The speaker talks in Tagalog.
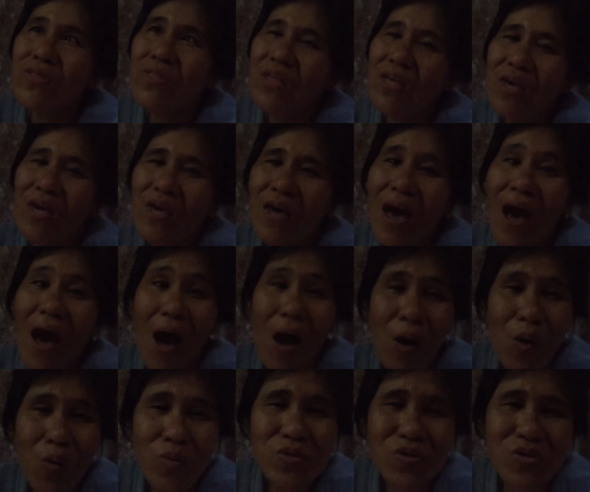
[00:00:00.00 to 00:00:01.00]
the
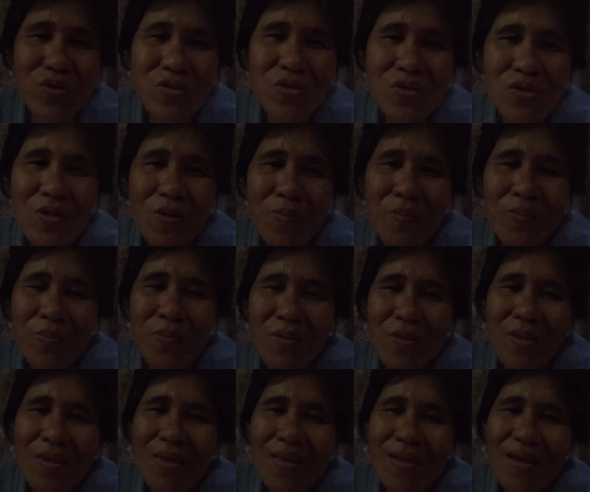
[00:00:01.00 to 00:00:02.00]
house
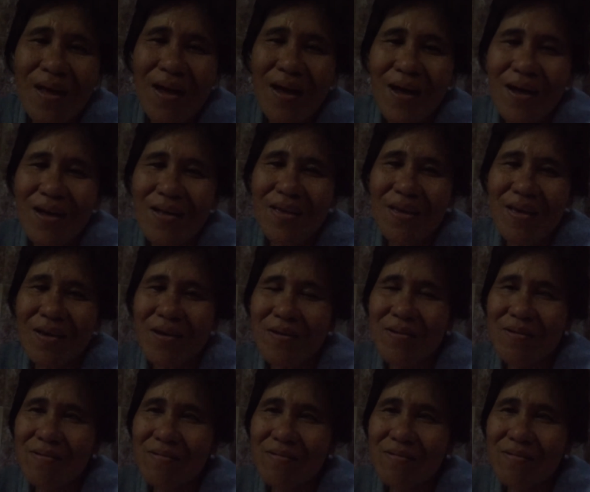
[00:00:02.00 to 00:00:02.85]
nga gi,